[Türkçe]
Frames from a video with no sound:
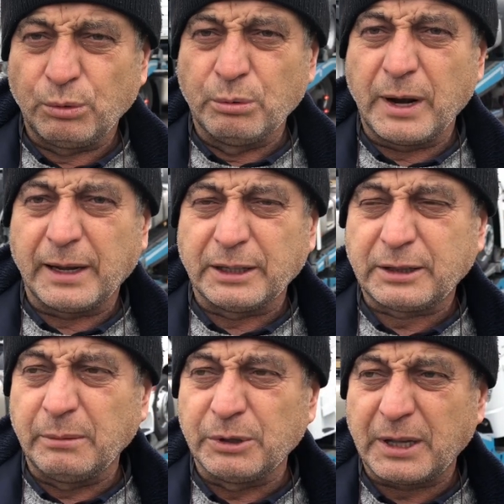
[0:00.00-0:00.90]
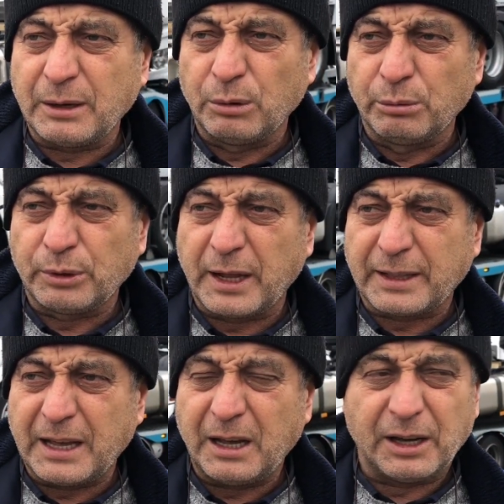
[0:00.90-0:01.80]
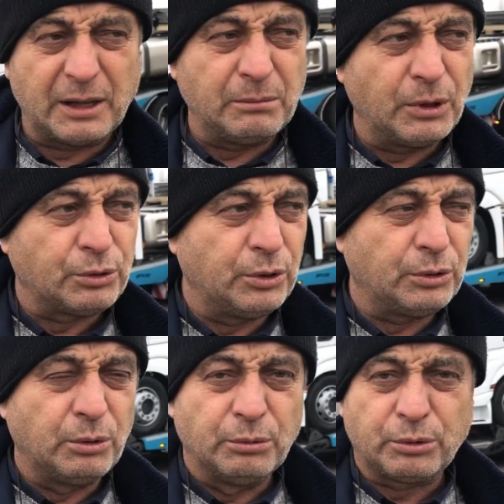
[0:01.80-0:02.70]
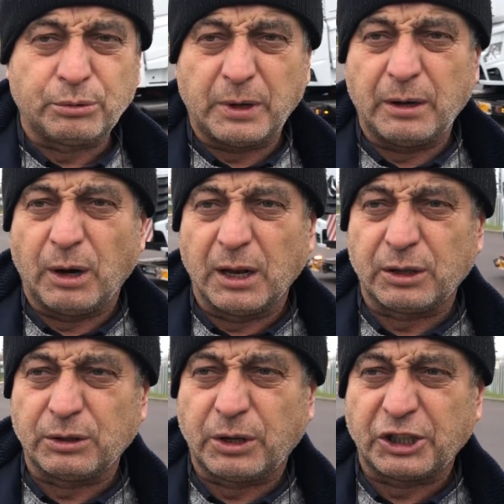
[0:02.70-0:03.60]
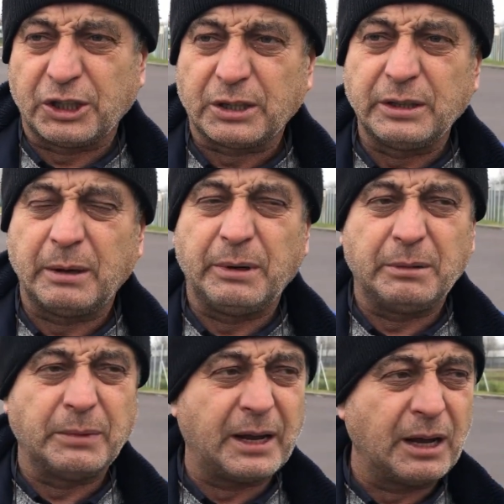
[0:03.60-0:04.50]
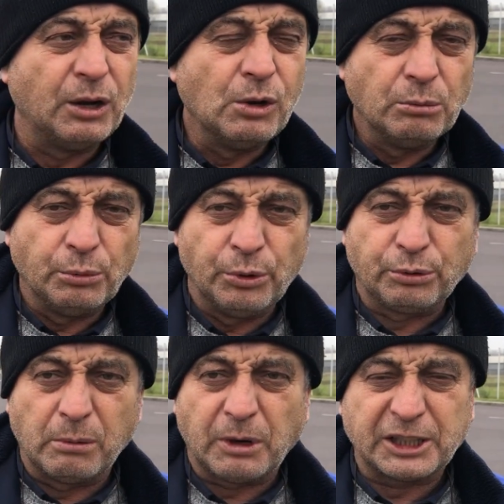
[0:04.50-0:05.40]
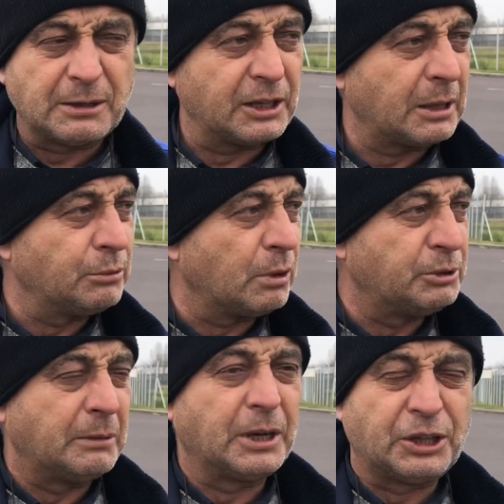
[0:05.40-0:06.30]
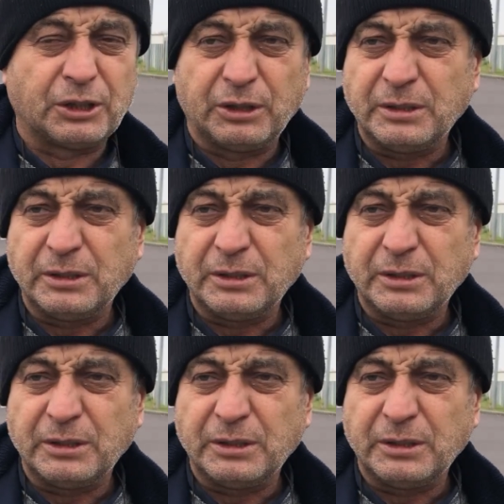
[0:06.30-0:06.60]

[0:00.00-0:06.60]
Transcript: gümrüğe gittiğimizde gümrüklerde adam bakıyor gümrük e, halatı kesik ne bileyim e, mühür kabuk acaba adam gibi bir şey mi getirdin?